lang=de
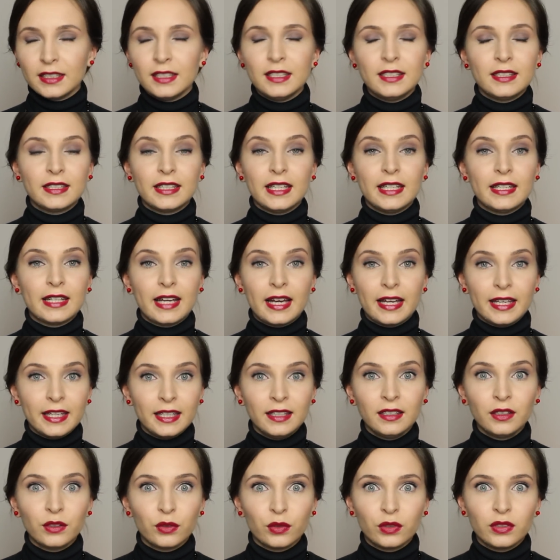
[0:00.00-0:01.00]
Ich gehe da
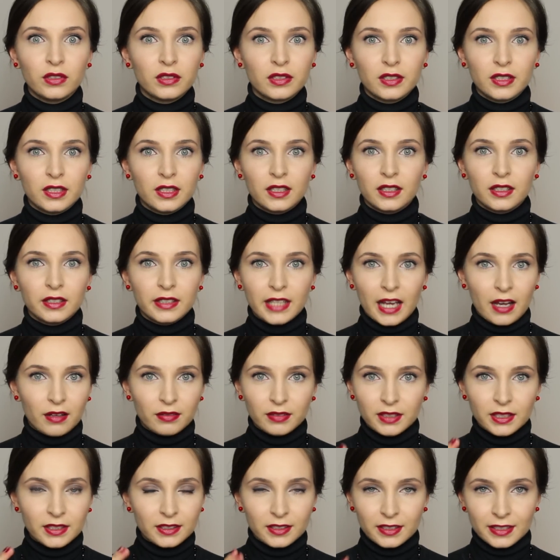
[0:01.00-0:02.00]
hin und äh, ja,
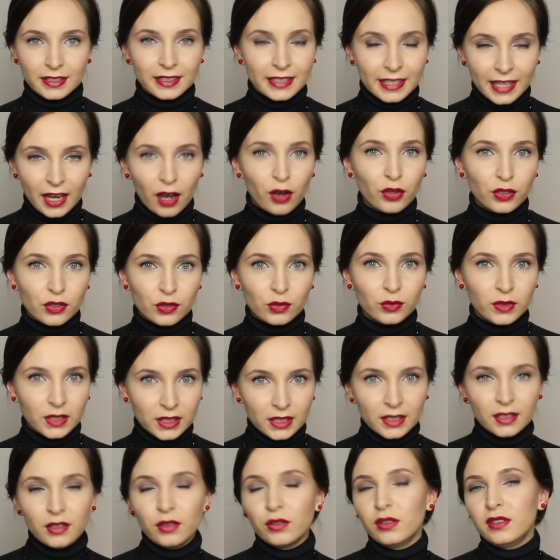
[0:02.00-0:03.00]
ich, ich gehe auch zu
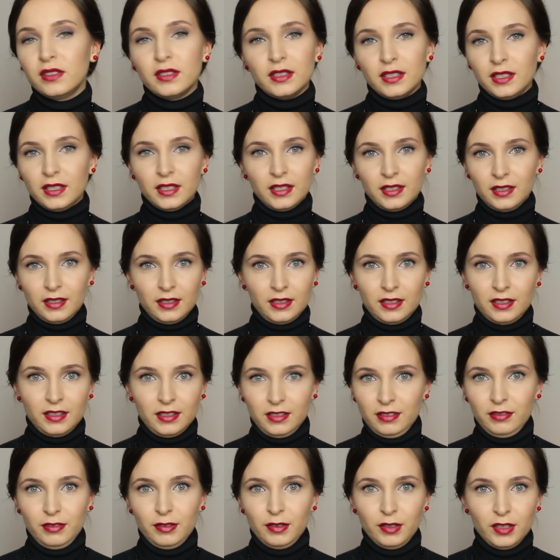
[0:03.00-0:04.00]
ihr und
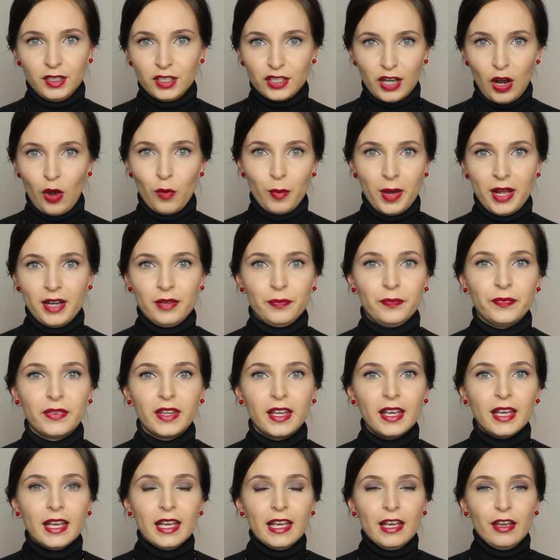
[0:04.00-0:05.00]
äh, ich schau mal.
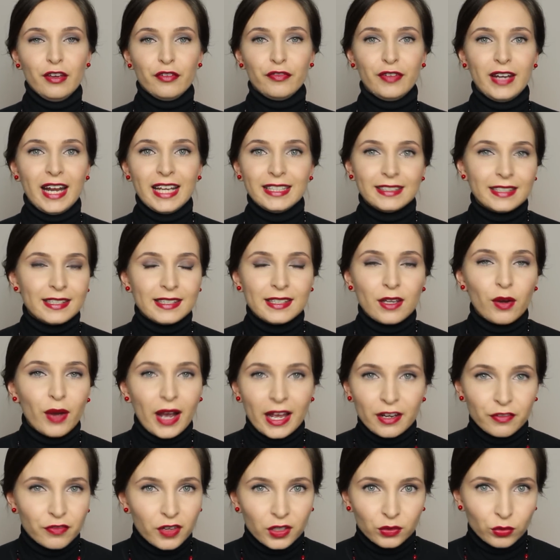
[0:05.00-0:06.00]
Vielleicht ist sie auch
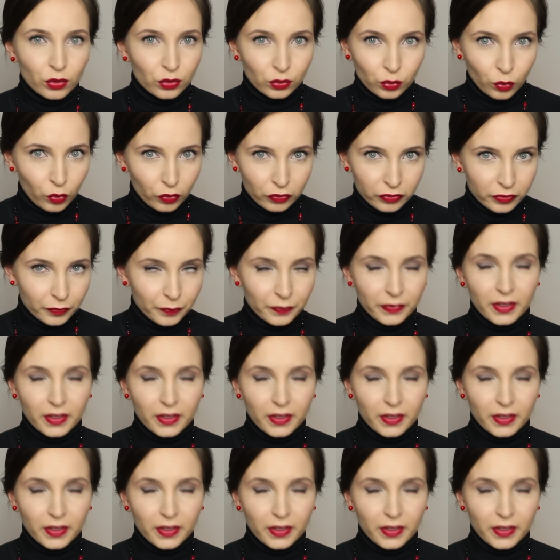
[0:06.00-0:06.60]
einfach nur doof.